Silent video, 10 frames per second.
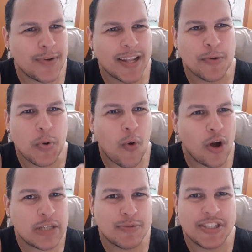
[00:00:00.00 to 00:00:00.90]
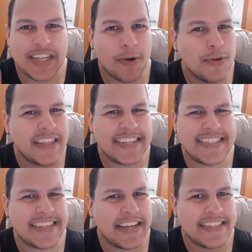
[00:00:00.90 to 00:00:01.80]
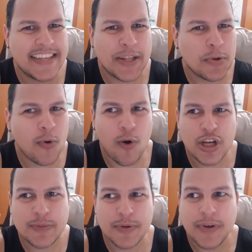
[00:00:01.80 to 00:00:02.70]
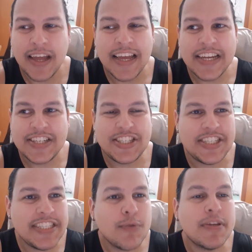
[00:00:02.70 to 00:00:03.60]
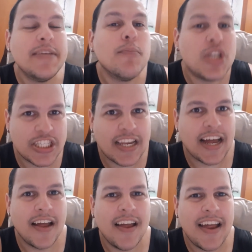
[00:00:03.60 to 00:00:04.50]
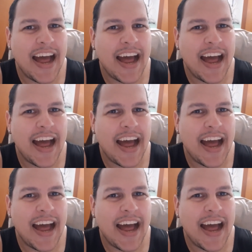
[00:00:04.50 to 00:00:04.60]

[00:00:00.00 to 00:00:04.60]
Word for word: ela no gospel tinha outra essência, ela no gospel tinham que mostrar.